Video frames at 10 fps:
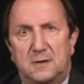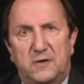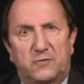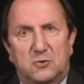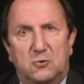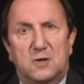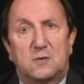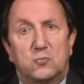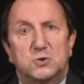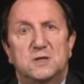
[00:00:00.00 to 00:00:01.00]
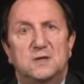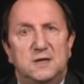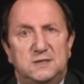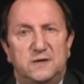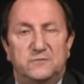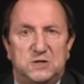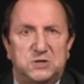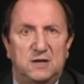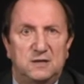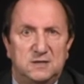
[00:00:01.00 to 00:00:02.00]
евро-доллар может найти в
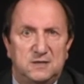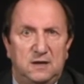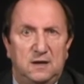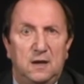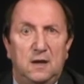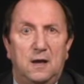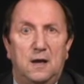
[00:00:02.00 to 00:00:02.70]
начале недели